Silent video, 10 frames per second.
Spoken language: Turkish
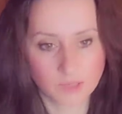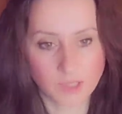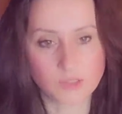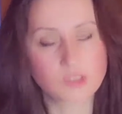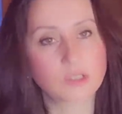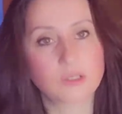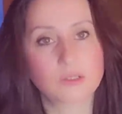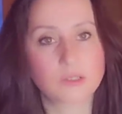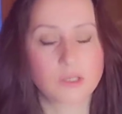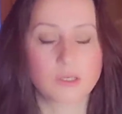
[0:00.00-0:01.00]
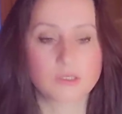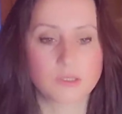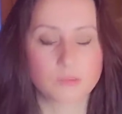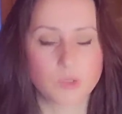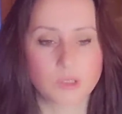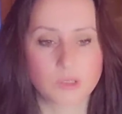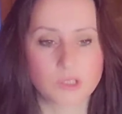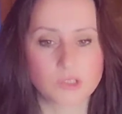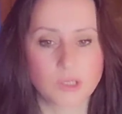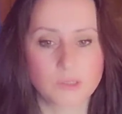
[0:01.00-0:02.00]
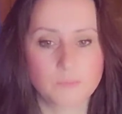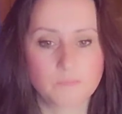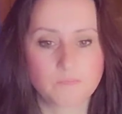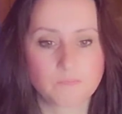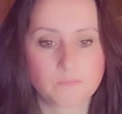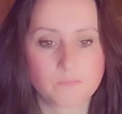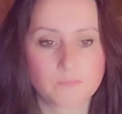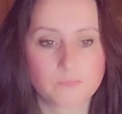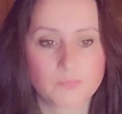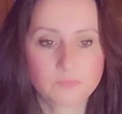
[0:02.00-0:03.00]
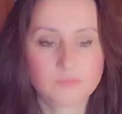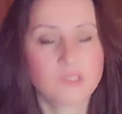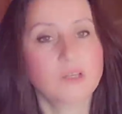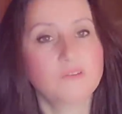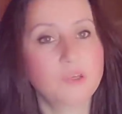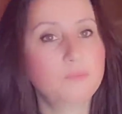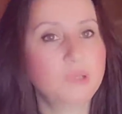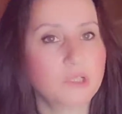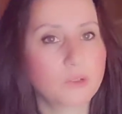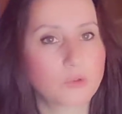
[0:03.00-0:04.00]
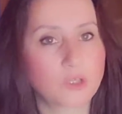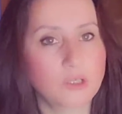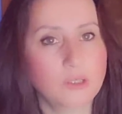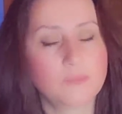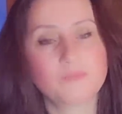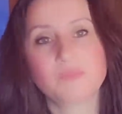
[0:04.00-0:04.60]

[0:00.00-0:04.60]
gerçek hayat hikayesiydi bu arkadaşlar. Ve bana göre